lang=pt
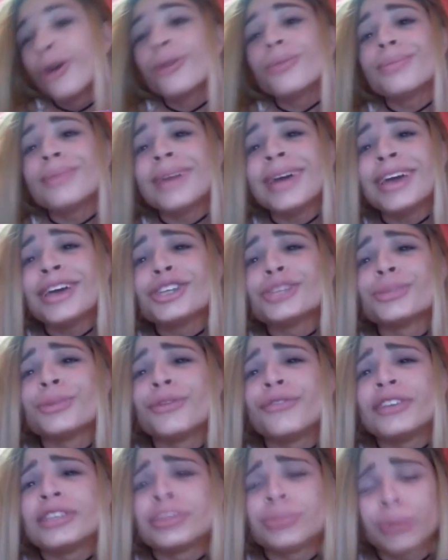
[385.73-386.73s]
Um beijo.
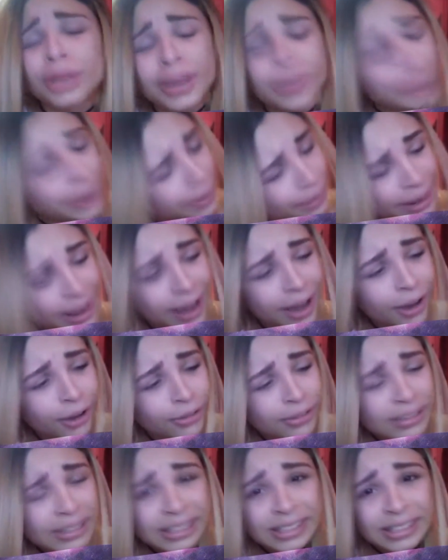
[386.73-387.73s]
Meu Facebook é Bárbara
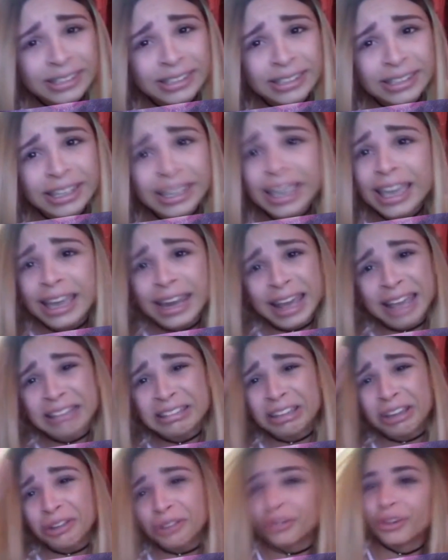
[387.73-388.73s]
Alves. E é
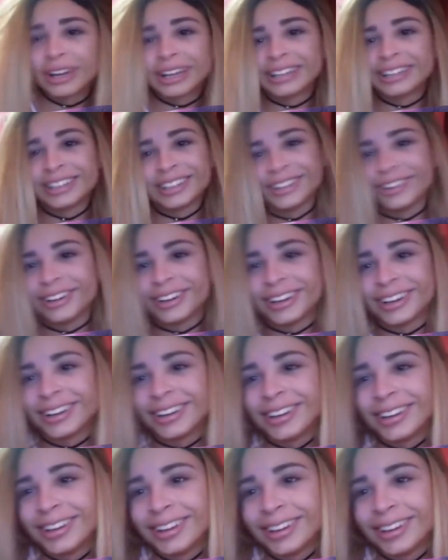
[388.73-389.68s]
nessa que eu vou. louca.